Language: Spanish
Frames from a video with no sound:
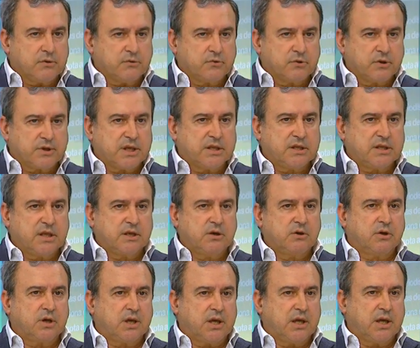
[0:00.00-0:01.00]
Yo
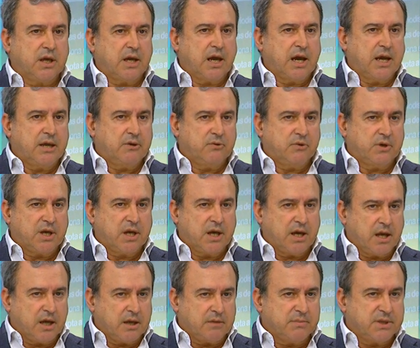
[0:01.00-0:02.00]
reitero que hay
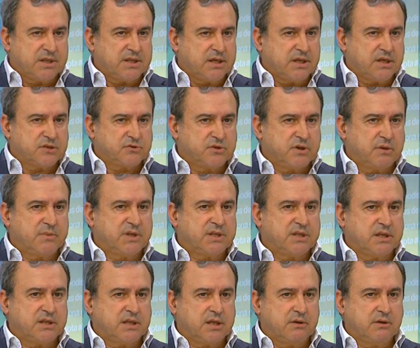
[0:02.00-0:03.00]
una investigación
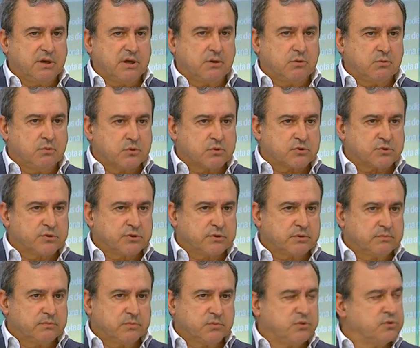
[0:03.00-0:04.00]
administrativa en
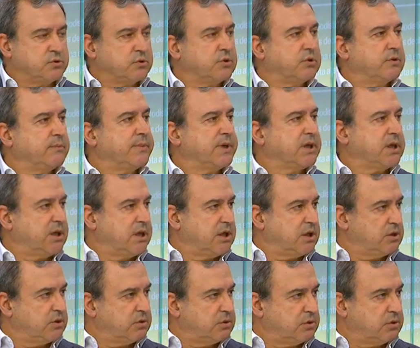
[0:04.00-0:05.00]
curso, yo no me
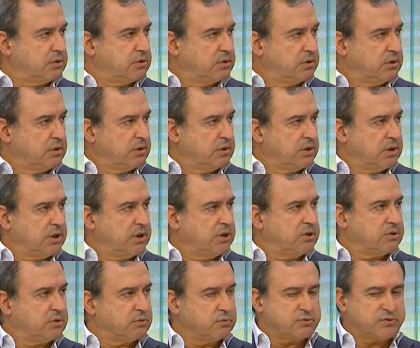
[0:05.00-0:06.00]
quiero
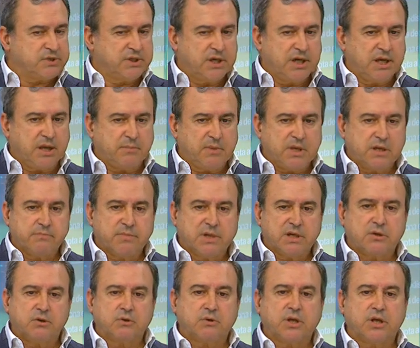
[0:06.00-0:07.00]
introducir en la
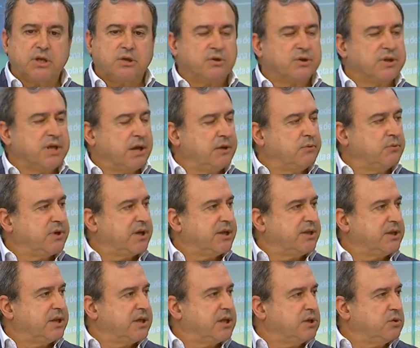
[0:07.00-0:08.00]
misma, no quiero de, alguna,
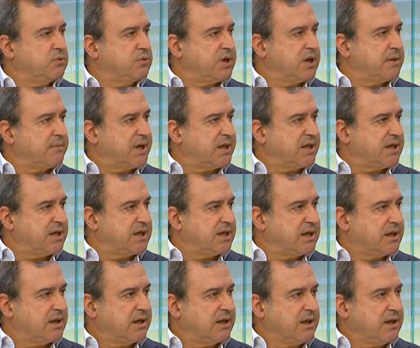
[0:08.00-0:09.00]
de ninguna
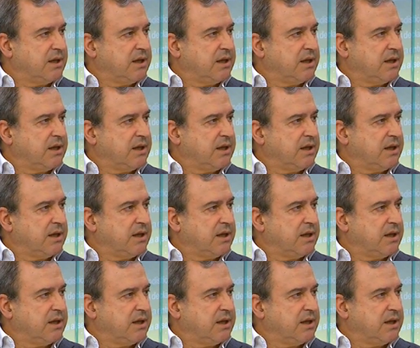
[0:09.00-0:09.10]
manera